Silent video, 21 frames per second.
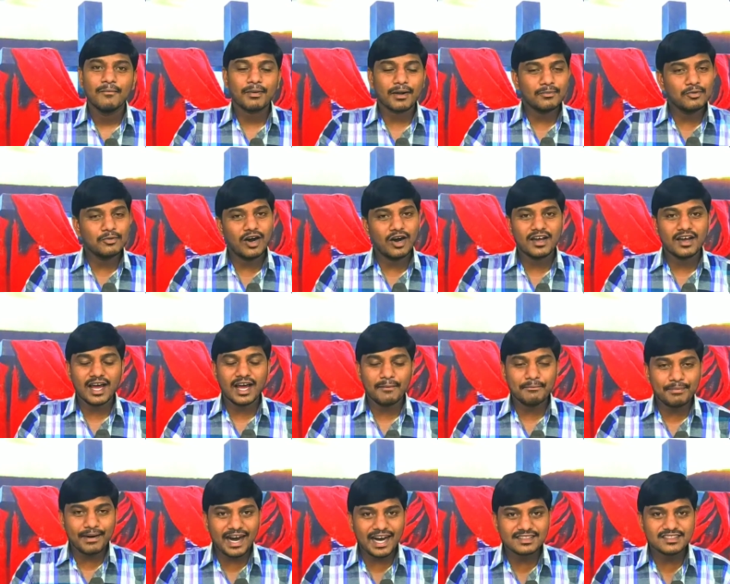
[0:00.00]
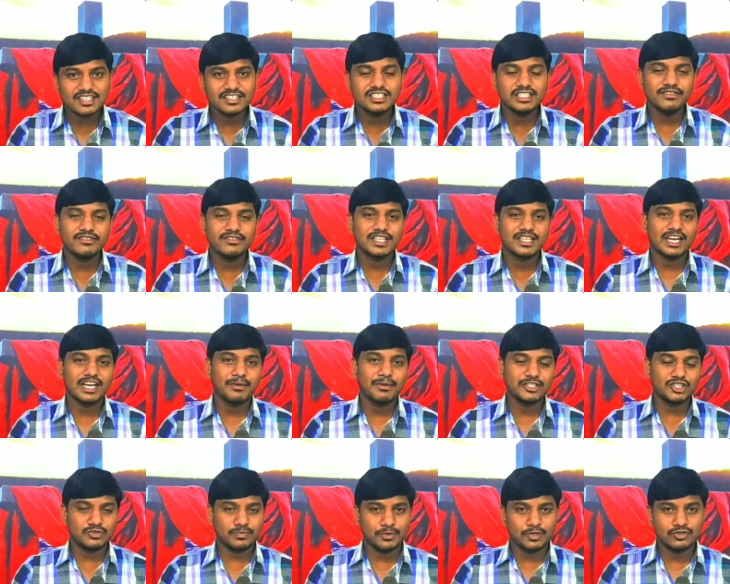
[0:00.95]
ప్రభు నా పాత జీవితాన్ని
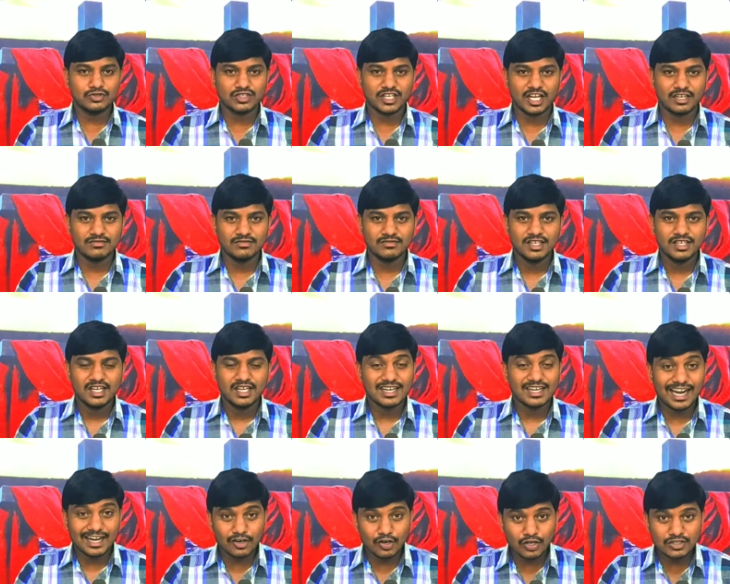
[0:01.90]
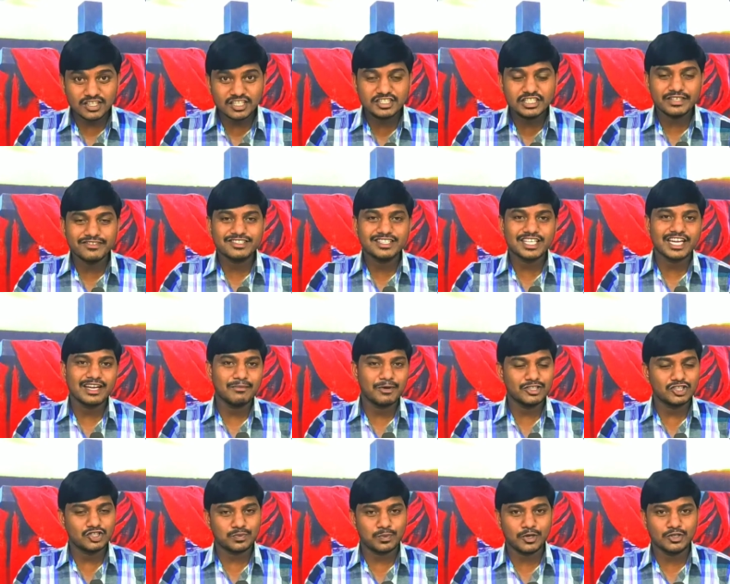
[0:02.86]
మర్చిపోతున్నాను నా రోత జీవితాన్ని
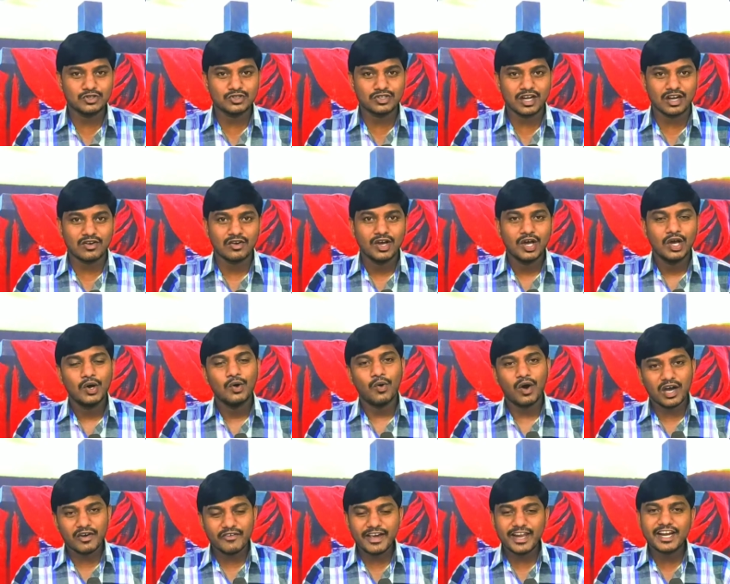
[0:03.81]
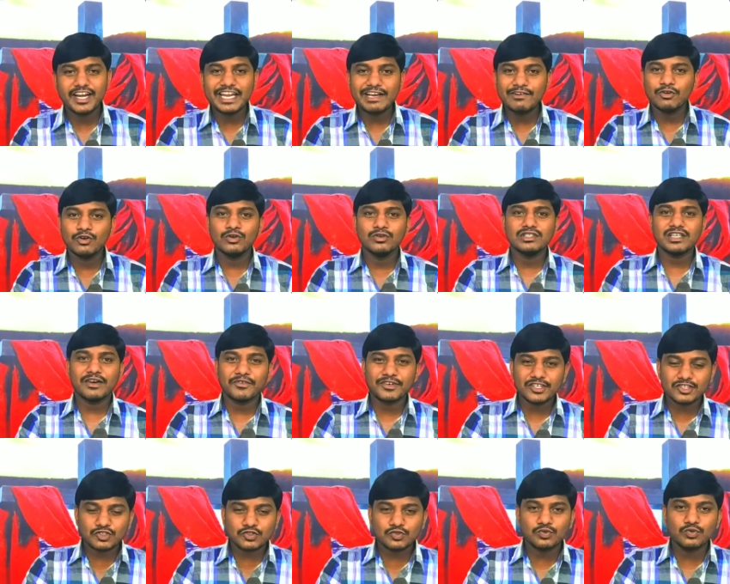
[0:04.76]
మర్చిపోతున్నాను ఒకవేళ నీవు
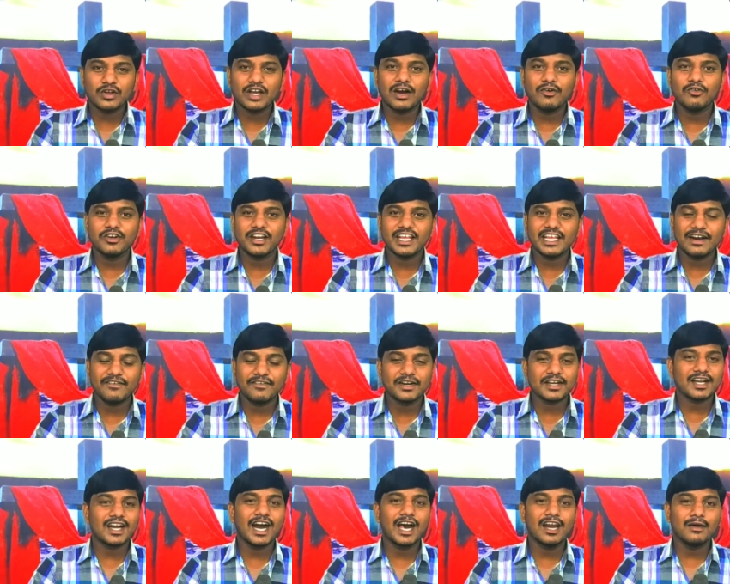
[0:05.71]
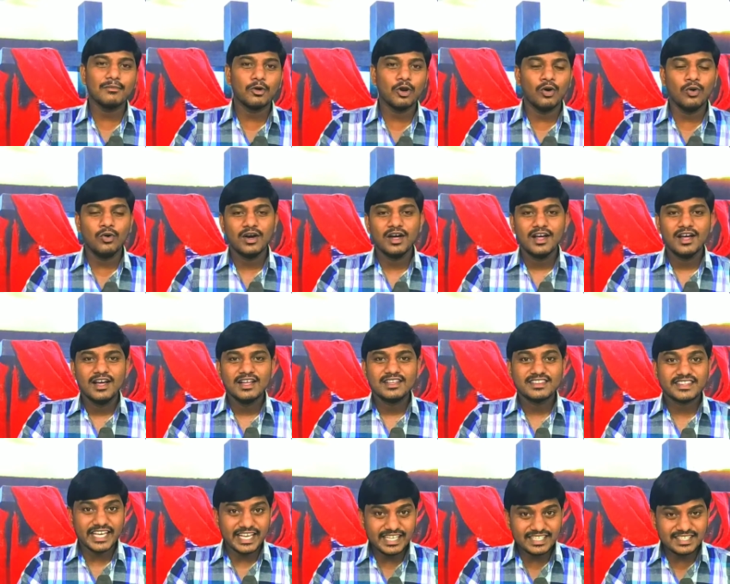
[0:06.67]
యమనస్తుడుగా ఉండి యవన కాలంలో
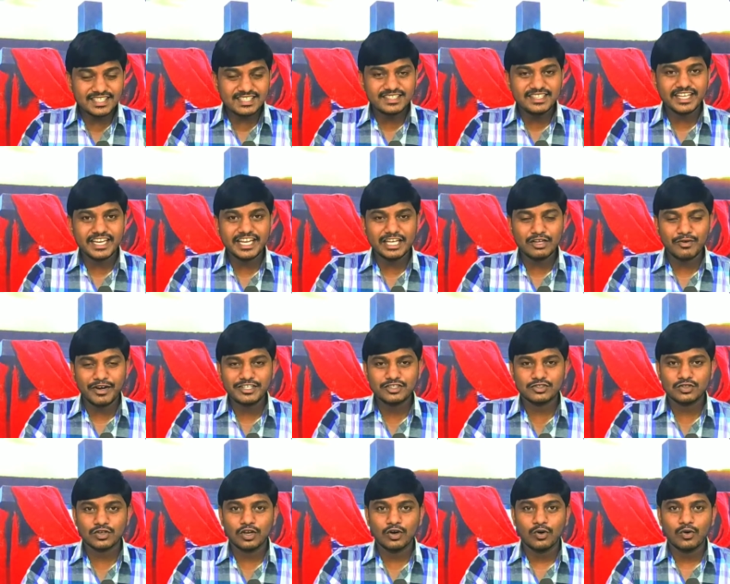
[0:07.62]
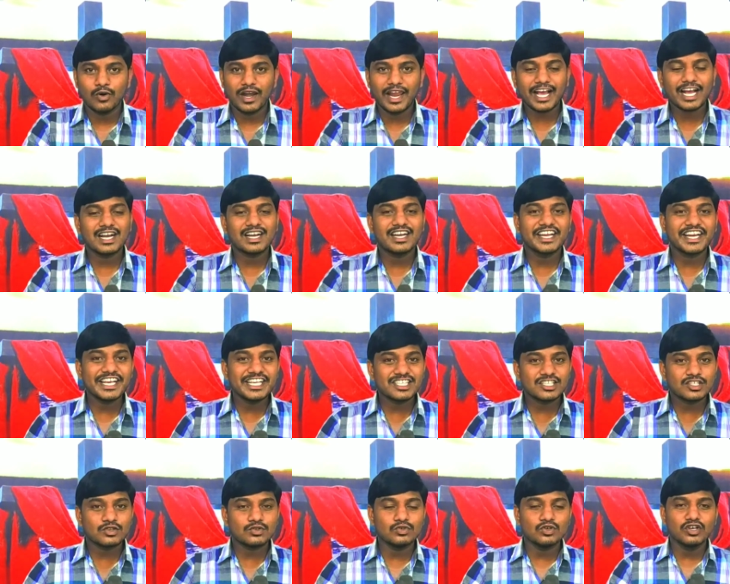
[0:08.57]
తెలిసి తెలియని వయసులో లేక
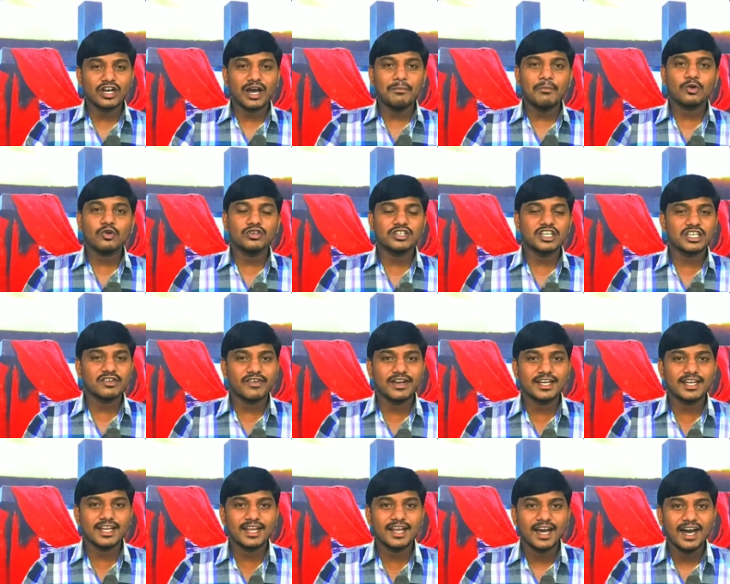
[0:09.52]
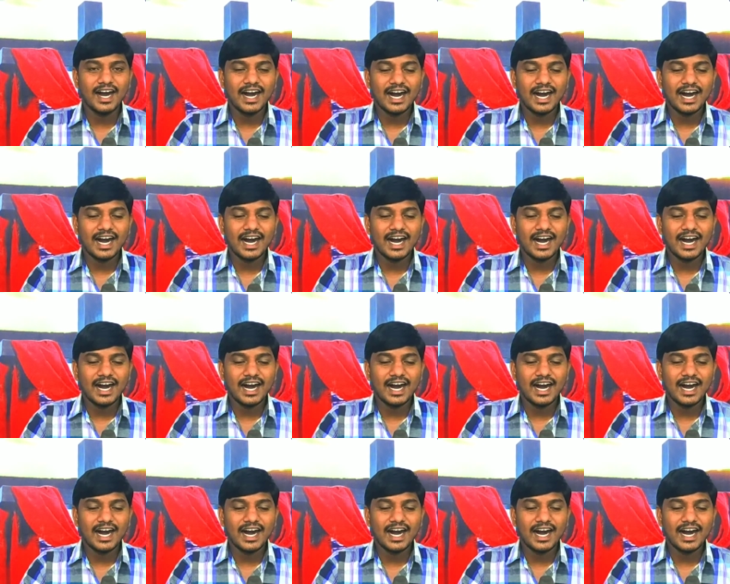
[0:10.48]
క్రీస్తును నమ్ముకున్నటువంటి